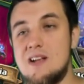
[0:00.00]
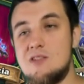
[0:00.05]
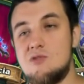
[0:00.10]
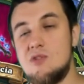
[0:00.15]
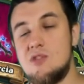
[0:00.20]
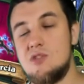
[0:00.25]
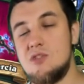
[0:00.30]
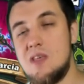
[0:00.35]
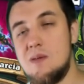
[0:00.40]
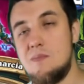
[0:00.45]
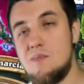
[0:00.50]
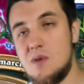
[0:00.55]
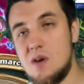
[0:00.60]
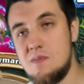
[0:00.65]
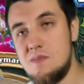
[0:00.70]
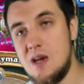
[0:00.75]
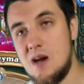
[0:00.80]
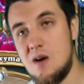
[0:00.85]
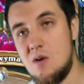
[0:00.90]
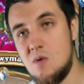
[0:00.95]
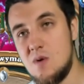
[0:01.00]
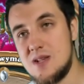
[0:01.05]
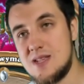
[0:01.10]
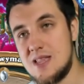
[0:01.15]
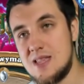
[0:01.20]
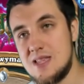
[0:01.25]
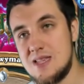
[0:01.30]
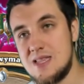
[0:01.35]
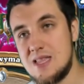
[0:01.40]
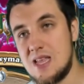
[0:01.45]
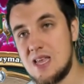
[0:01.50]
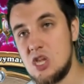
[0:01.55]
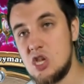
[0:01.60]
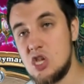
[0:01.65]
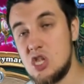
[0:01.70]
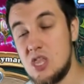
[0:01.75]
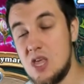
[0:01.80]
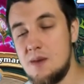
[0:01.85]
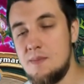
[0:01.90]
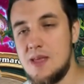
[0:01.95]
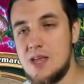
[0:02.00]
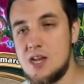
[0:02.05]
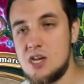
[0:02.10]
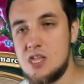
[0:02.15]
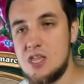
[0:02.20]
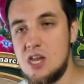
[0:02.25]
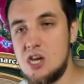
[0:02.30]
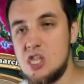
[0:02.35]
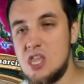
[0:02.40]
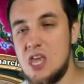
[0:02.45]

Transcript: który do tej pory miał statystyki 4 na 4